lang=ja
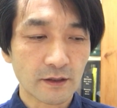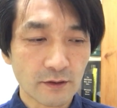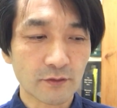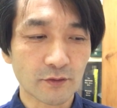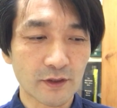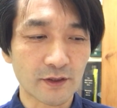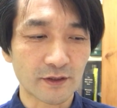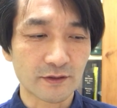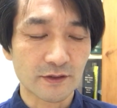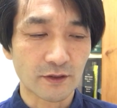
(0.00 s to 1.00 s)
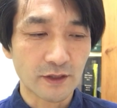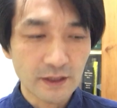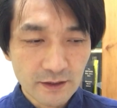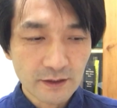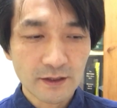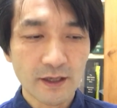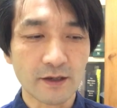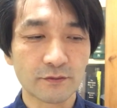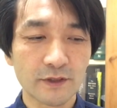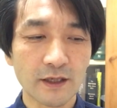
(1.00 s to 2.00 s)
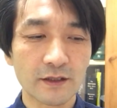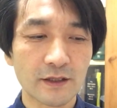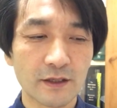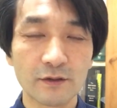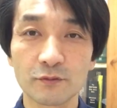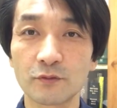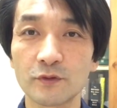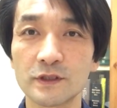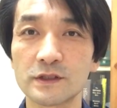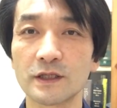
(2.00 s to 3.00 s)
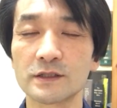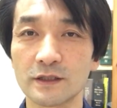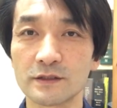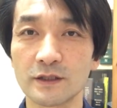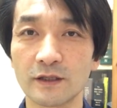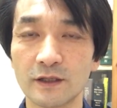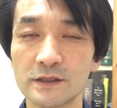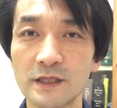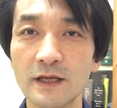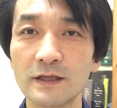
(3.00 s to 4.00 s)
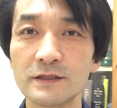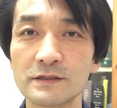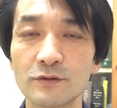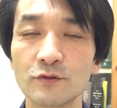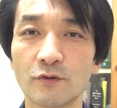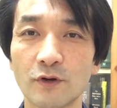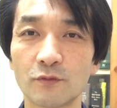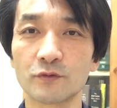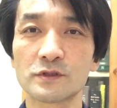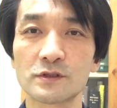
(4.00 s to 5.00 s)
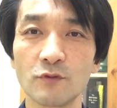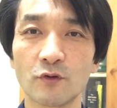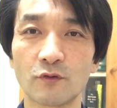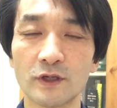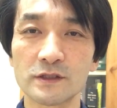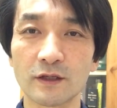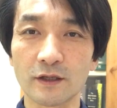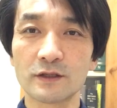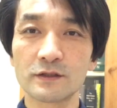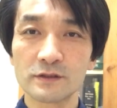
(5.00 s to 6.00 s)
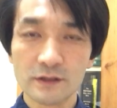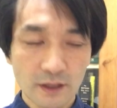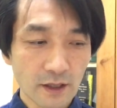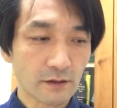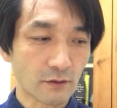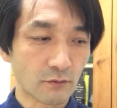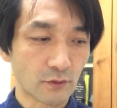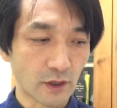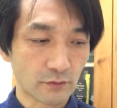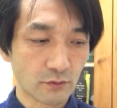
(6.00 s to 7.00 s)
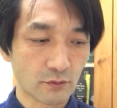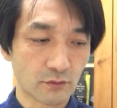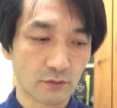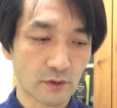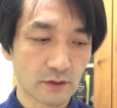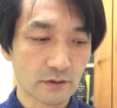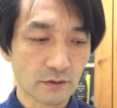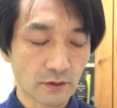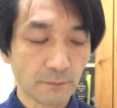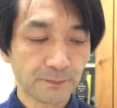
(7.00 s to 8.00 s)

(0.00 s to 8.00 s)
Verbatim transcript: と書いてないんですけど、行って2人だけのところで指摘しなさい。だから指摘するのはこの罪を犯された、傷つけられた方だということなんですよね。